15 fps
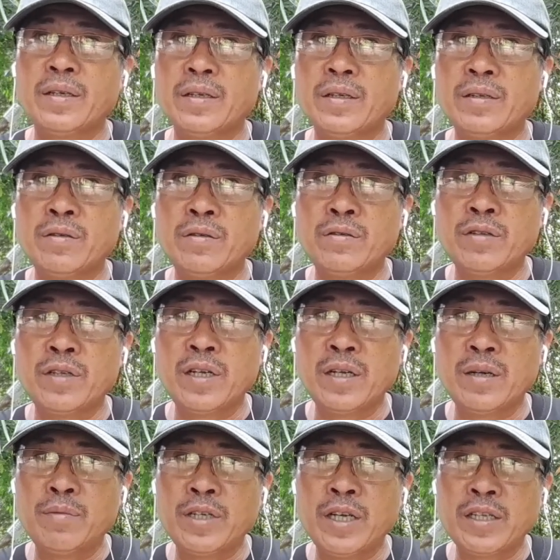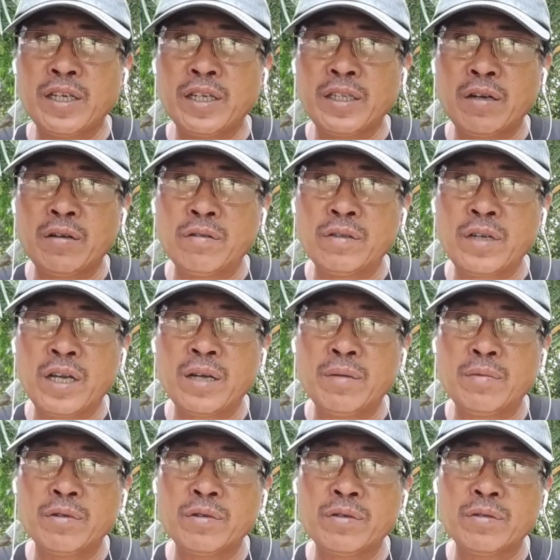so doon sana boss atin ng tanong sana
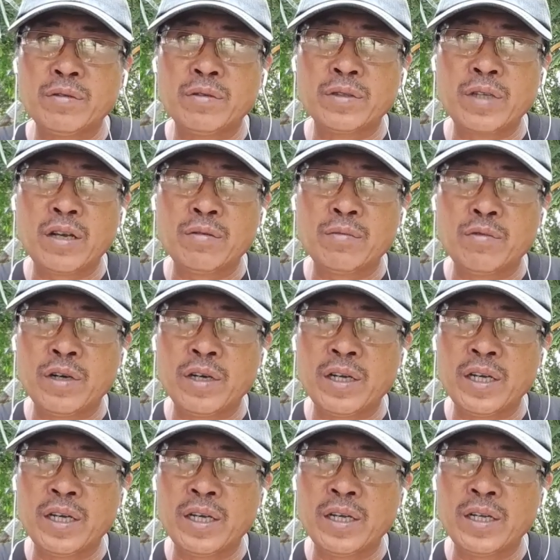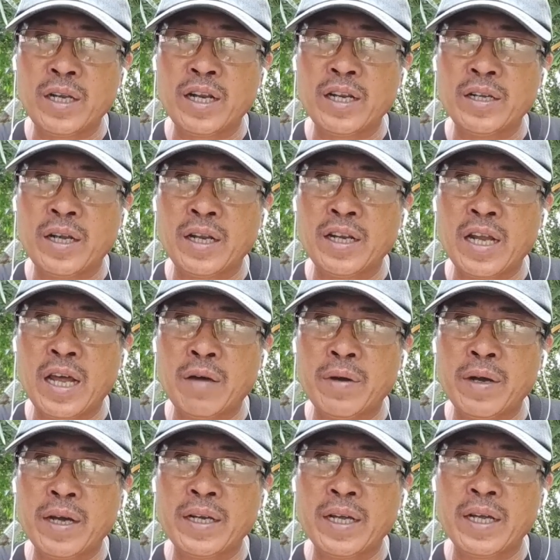boss yung tanong mo ay eh, nalinawan
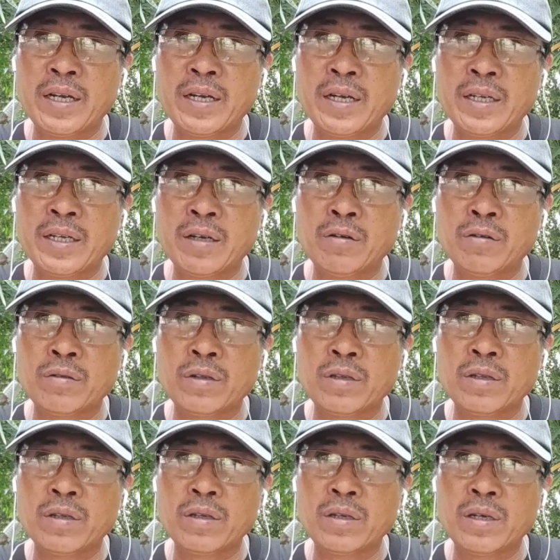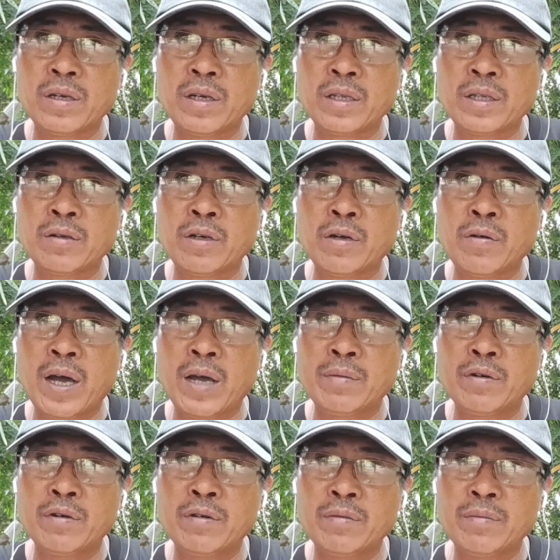ka na nasagot at unawaan
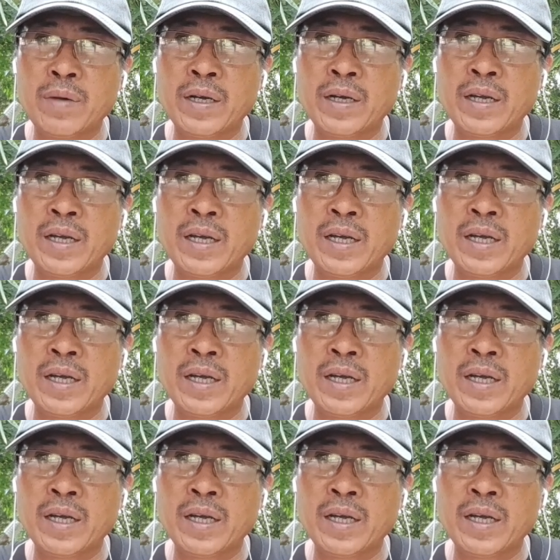mo para